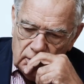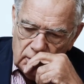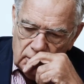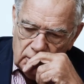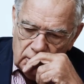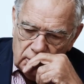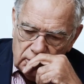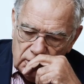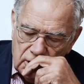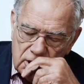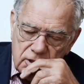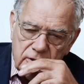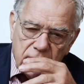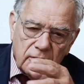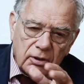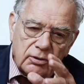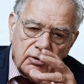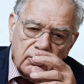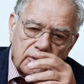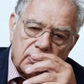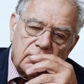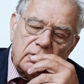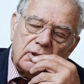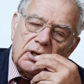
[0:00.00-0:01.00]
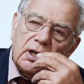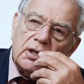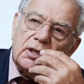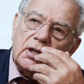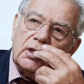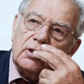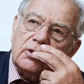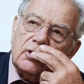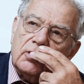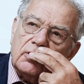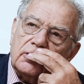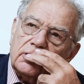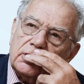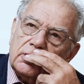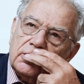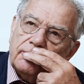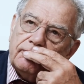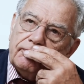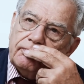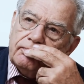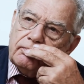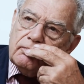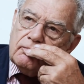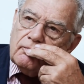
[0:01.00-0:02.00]
euh, je vais raconter une anecdote
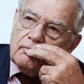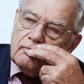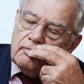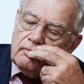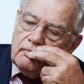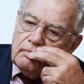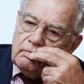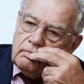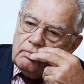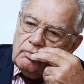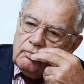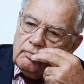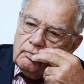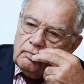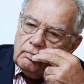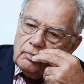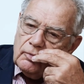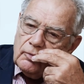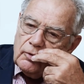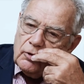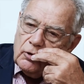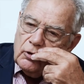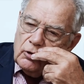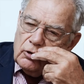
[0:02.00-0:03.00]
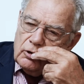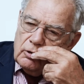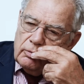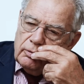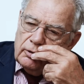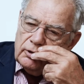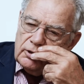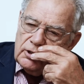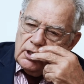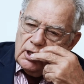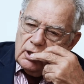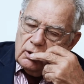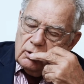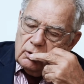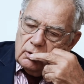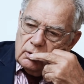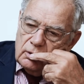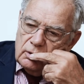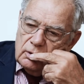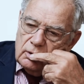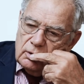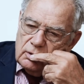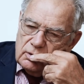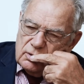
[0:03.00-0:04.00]
que vous compreniez
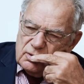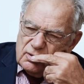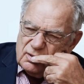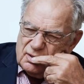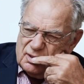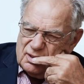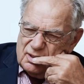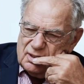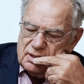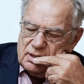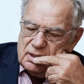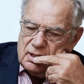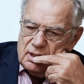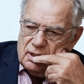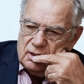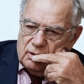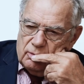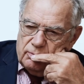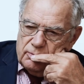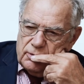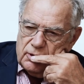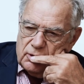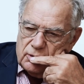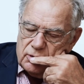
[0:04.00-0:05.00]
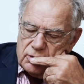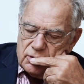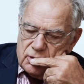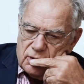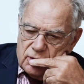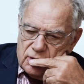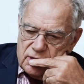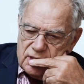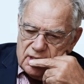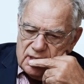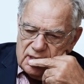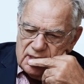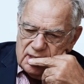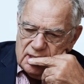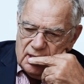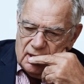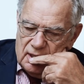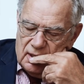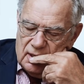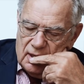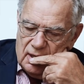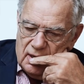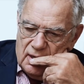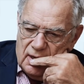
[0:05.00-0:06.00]
l'ambiance que
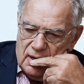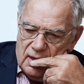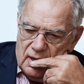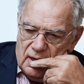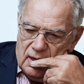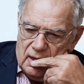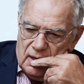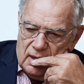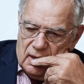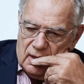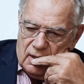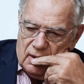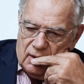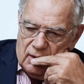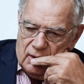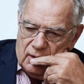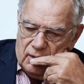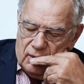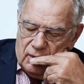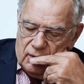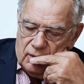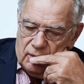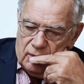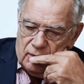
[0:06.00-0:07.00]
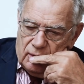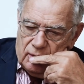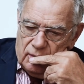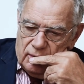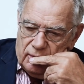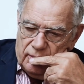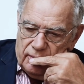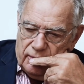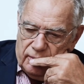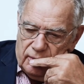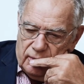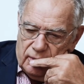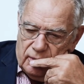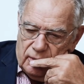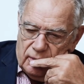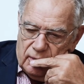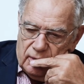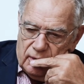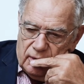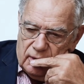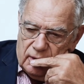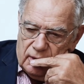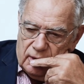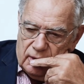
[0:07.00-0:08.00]
c'était. Euh,
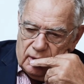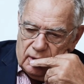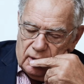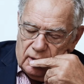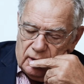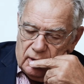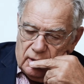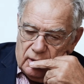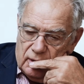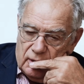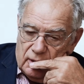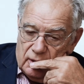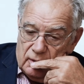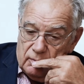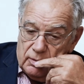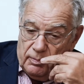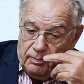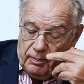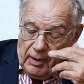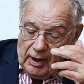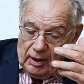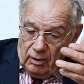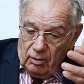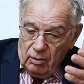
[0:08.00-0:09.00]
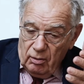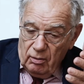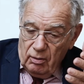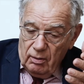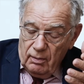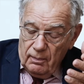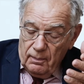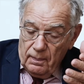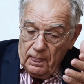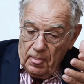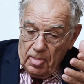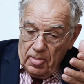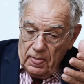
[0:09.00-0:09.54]
mes parents,